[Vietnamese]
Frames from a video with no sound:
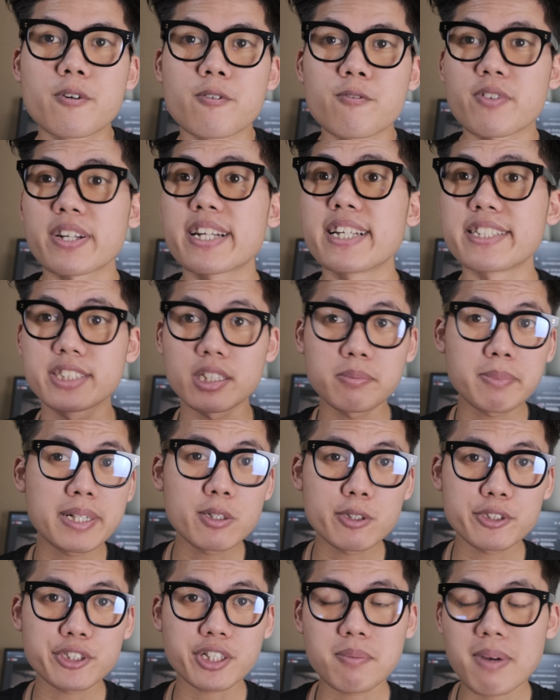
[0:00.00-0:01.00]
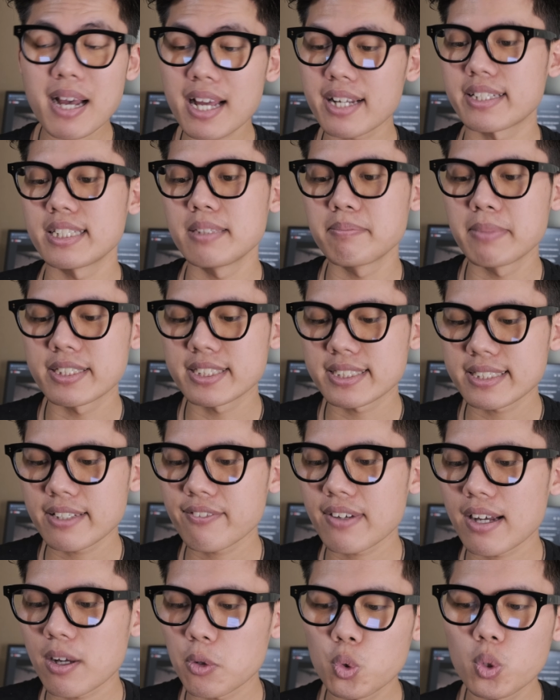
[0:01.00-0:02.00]
và để chứng minh luôn cho các bạn thì mình sẽ
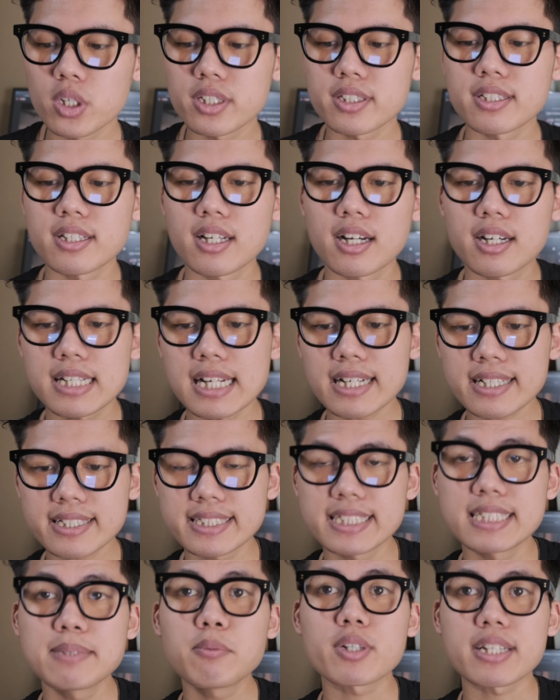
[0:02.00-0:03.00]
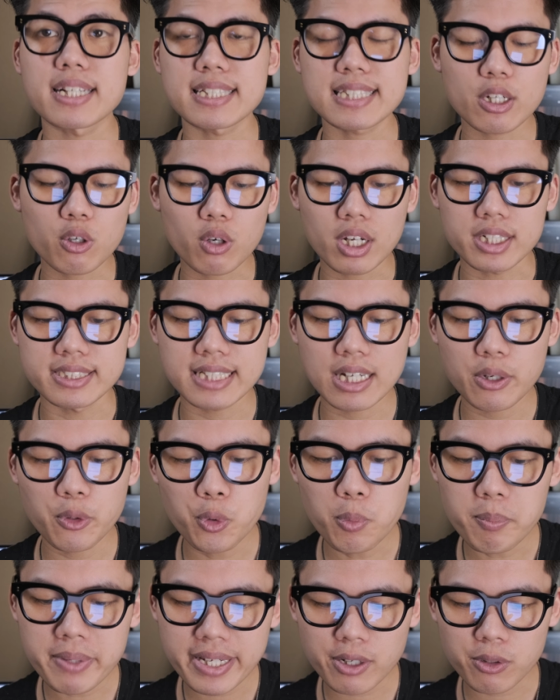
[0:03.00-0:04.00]
vào luôn ờ, đăng ký một cái tài khoản
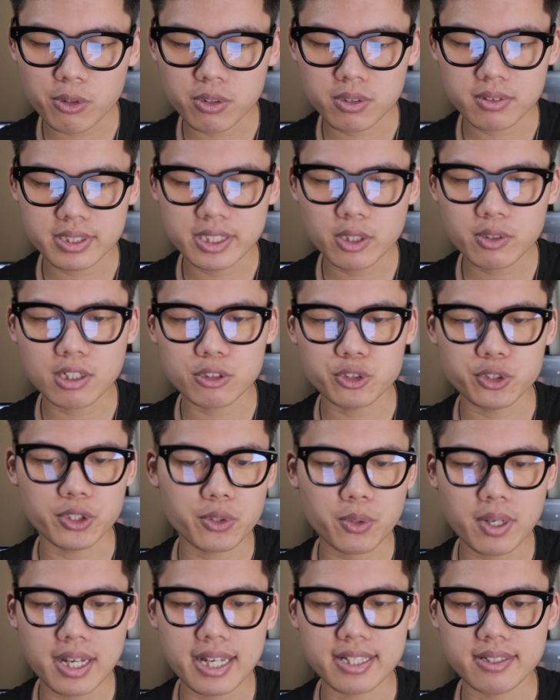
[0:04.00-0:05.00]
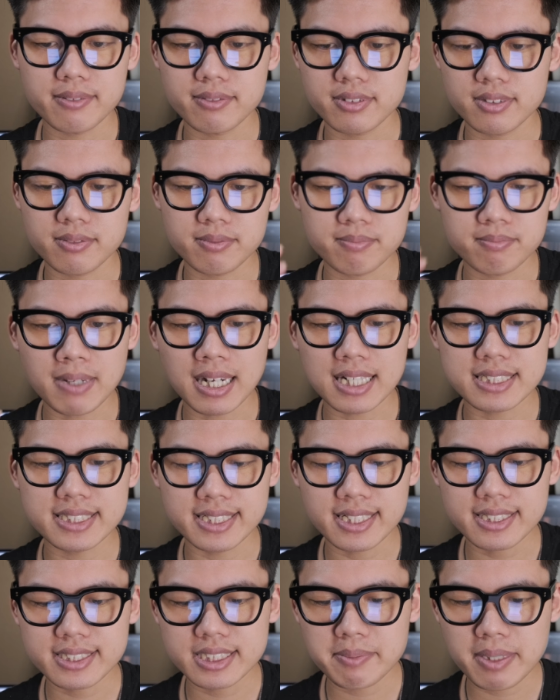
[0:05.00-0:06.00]
Yahoo Mail yêu cầu số điện thoại bằng
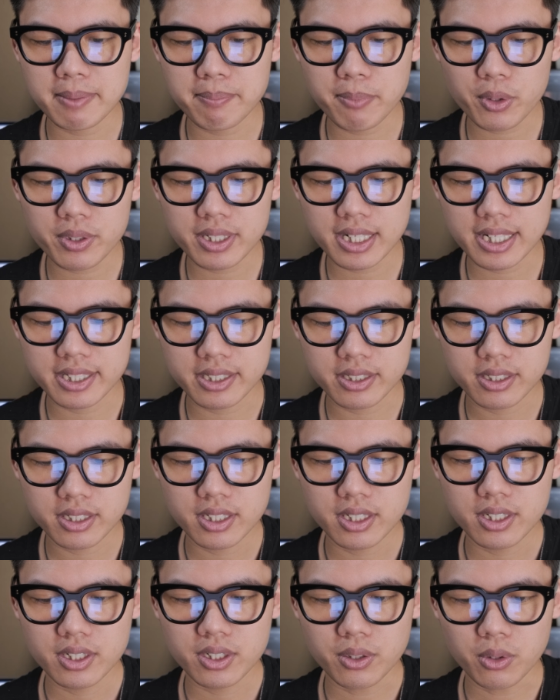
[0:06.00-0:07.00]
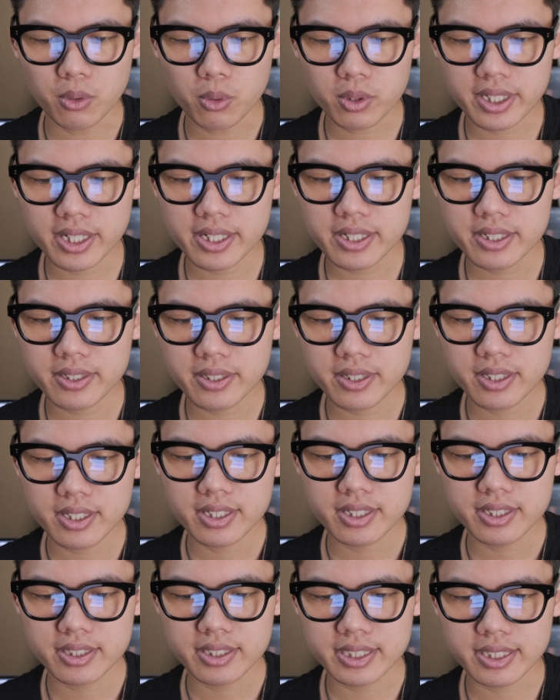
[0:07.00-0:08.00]
chính cái SIM Nport này ok
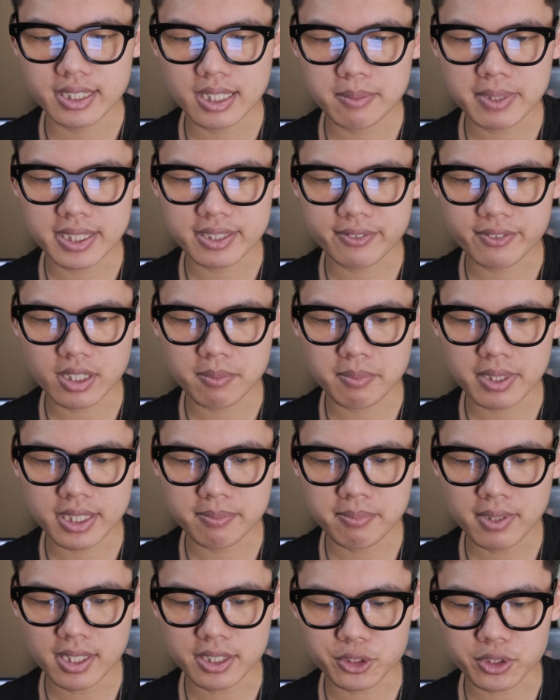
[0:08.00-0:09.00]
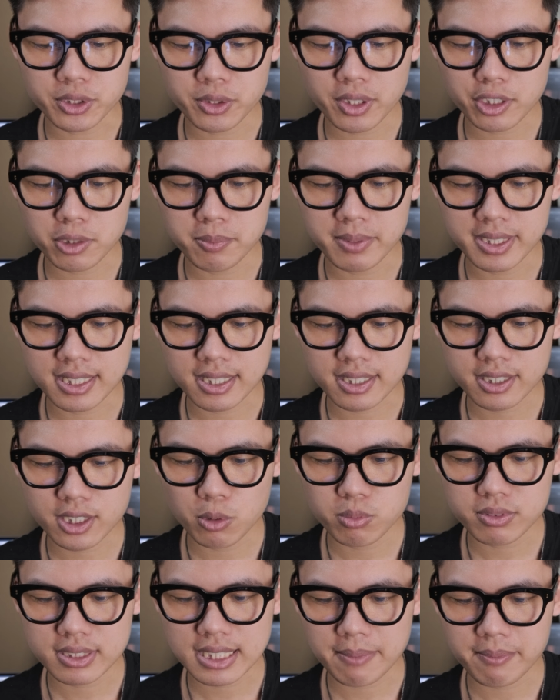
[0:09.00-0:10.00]
thì đây mình vừa mới mở số điện thoại của mình là
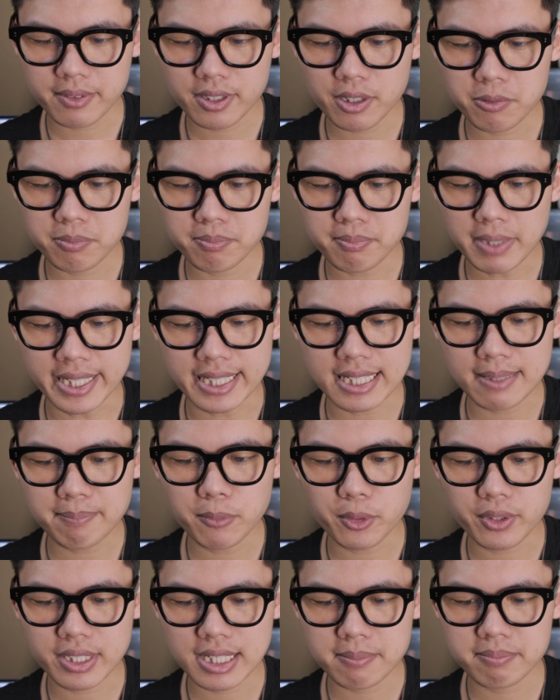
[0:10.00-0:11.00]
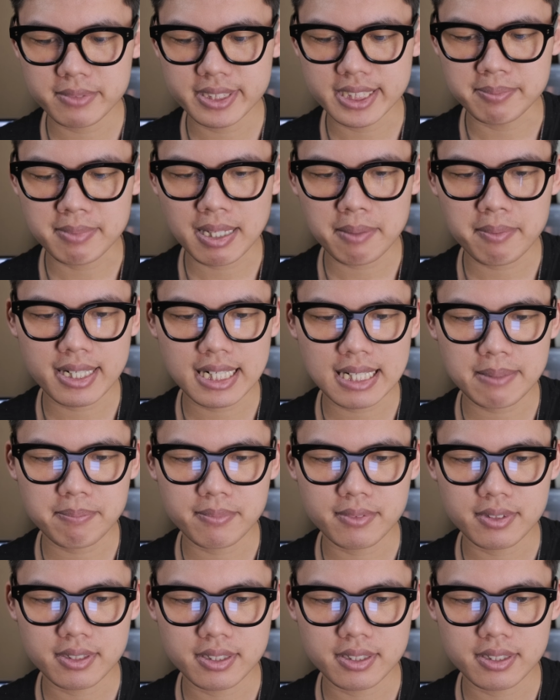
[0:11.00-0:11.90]
080 7515 9335